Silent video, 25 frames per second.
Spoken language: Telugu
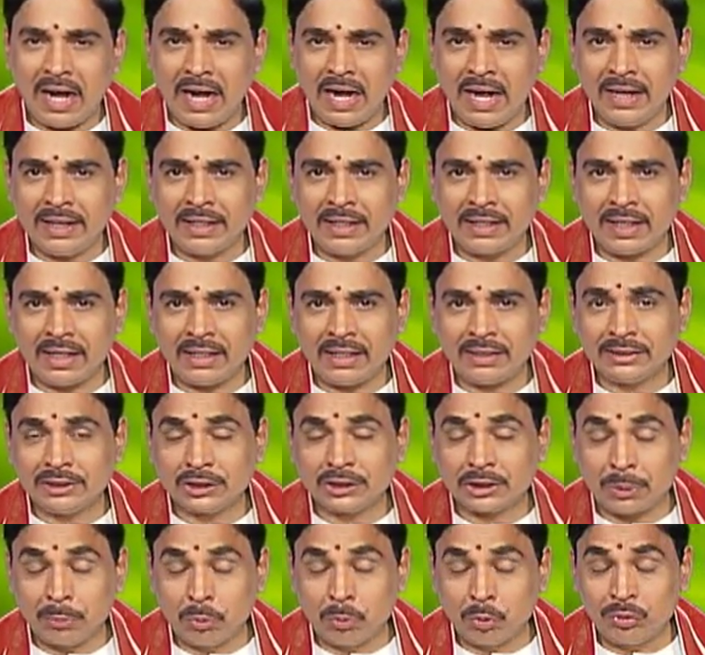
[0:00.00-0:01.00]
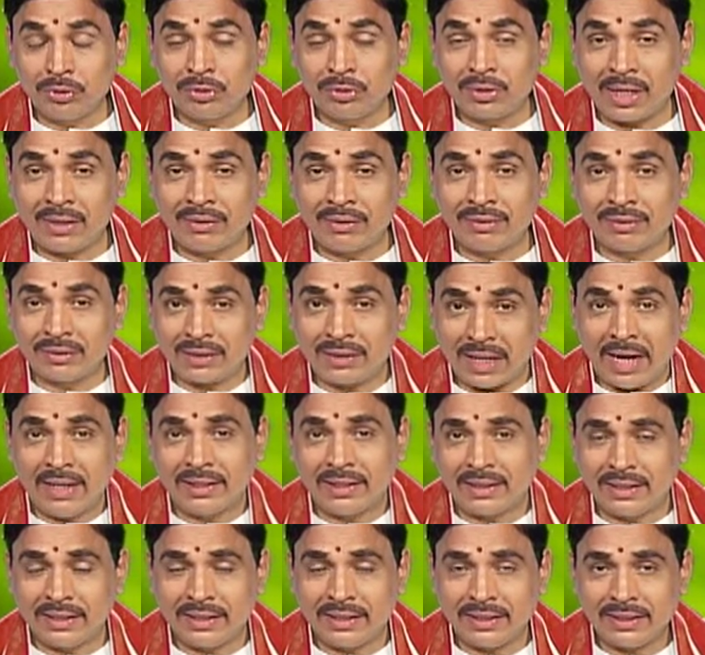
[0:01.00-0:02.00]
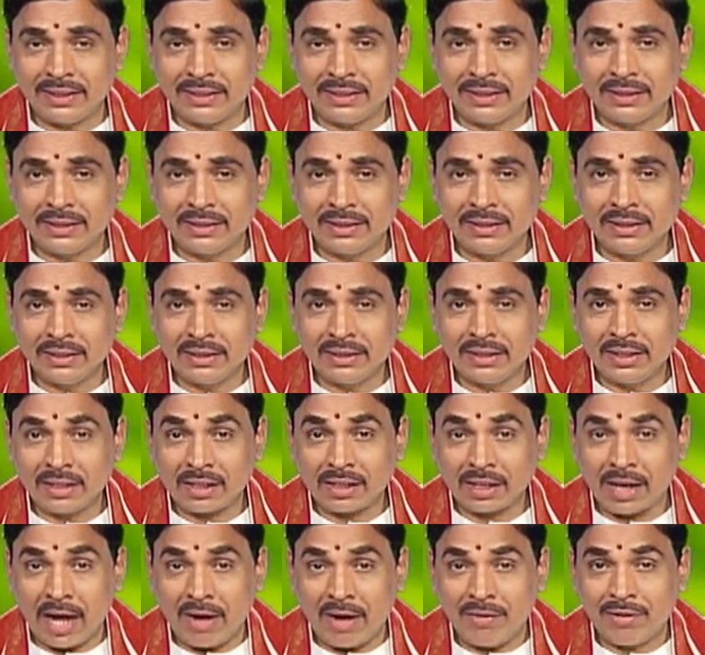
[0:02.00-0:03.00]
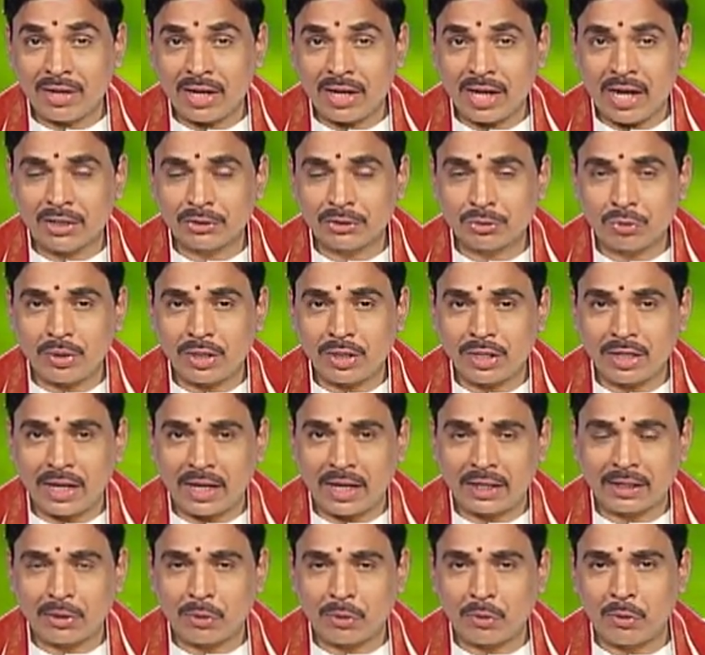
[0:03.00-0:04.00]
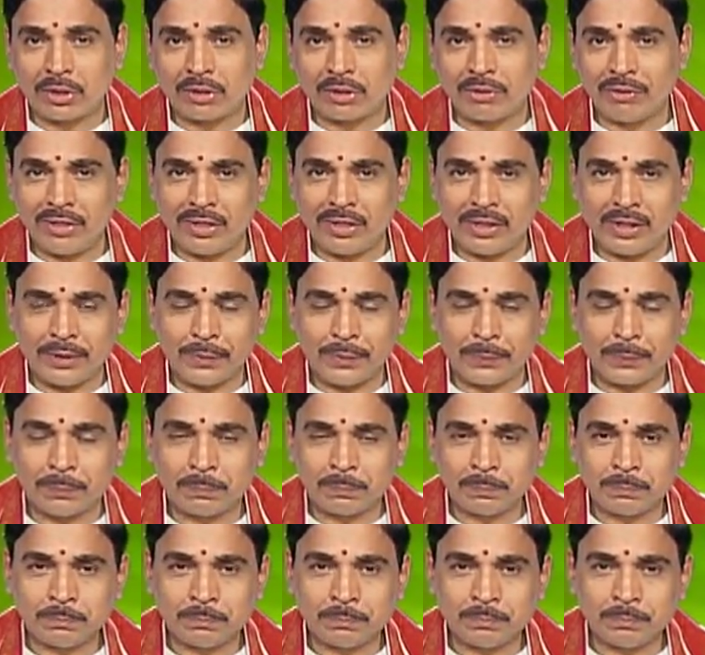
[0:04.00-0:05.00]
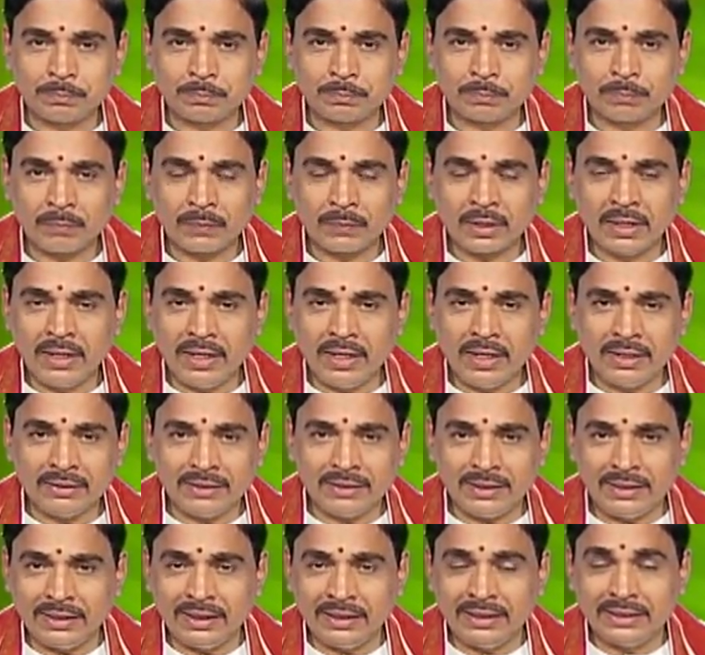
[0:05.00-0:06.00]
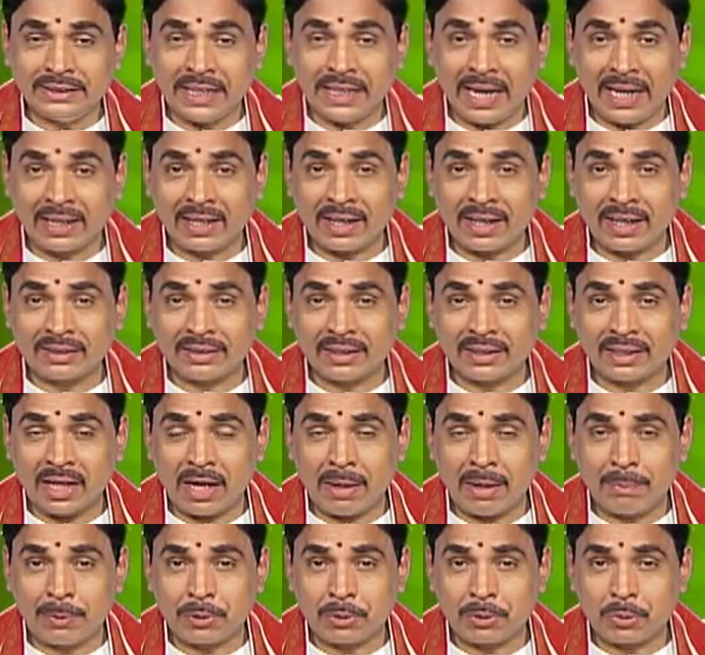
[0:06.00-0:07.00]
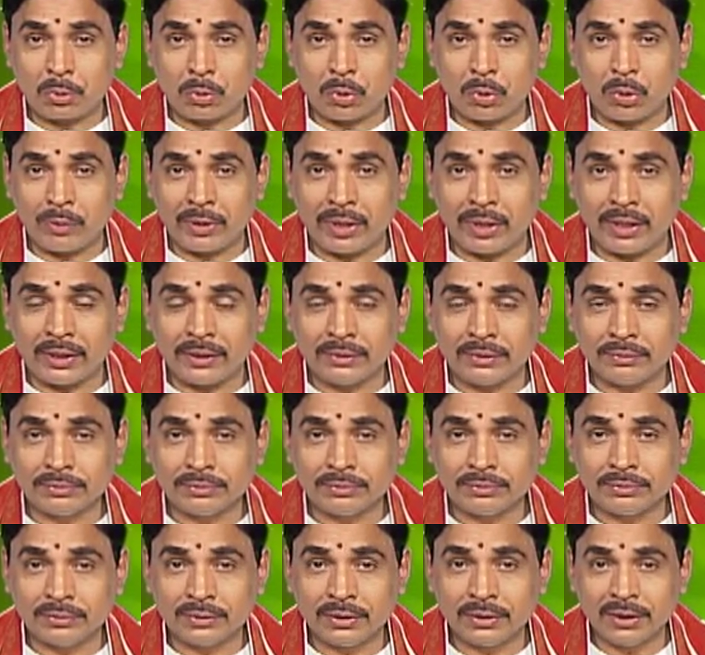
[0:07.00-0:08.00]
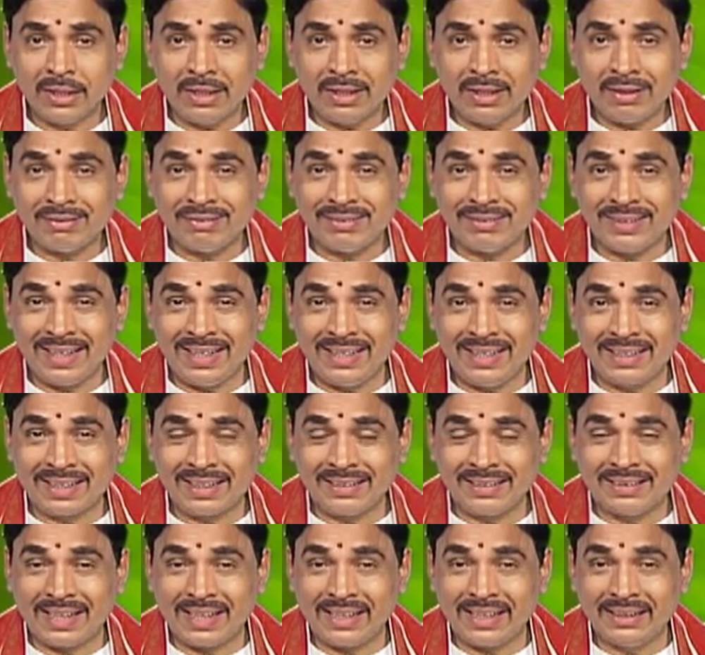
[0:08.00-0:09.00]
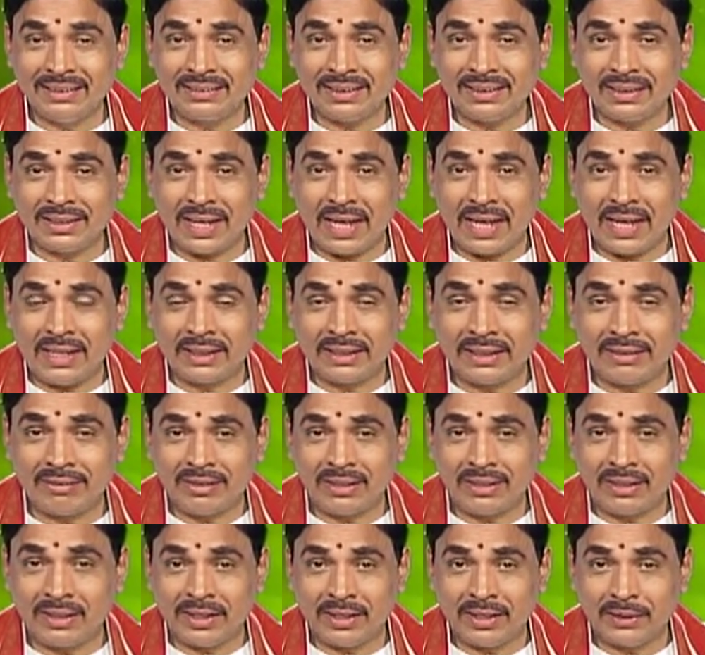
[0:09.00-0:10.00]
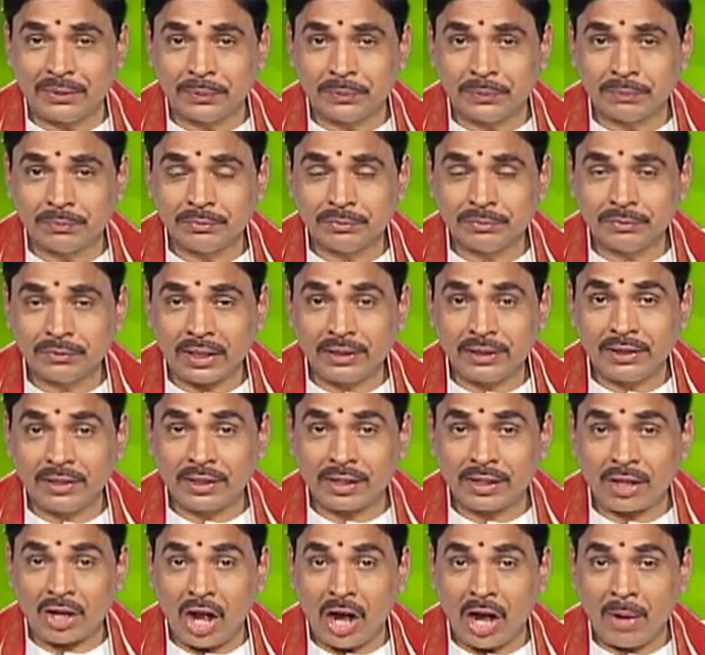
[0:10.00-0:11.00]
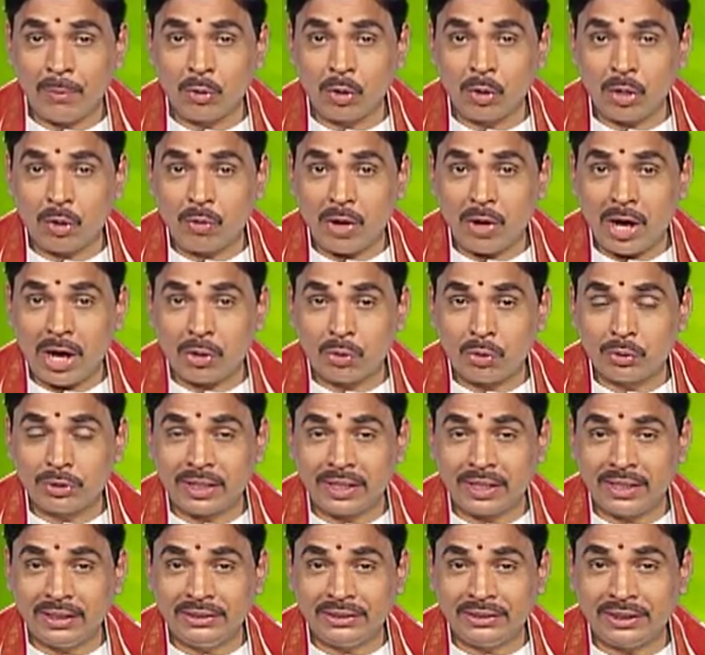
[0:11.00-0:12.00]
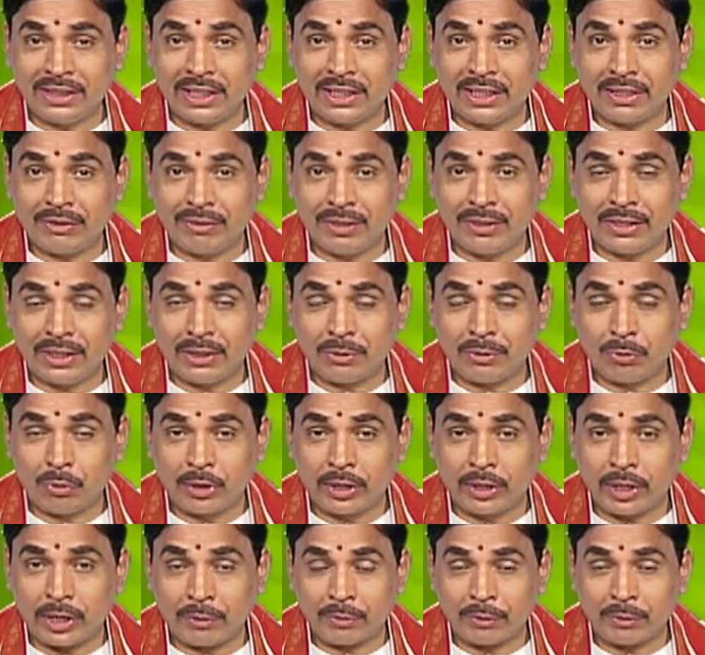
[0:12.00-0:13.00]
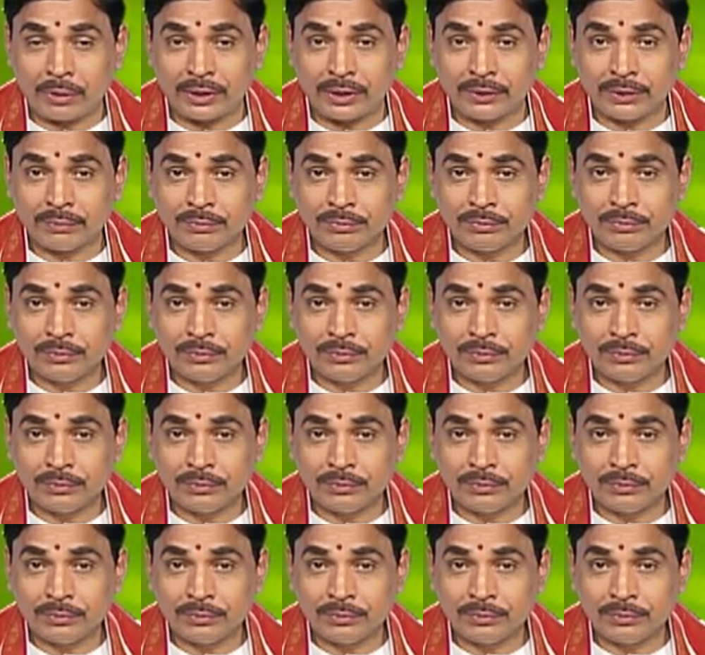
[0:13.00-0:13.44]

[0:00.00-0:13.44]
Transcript: ఆయన సముద్రం దాటి రావణాసురుడి లంకలోకి వెళ్ళాడు దీన్ని జాగ్రత్తగా పట్టుకోవాలి వేలికి ధరించటానికి వీల్లేదు అది రాముల వారు ధరించినటువంటి ఉంగరం అది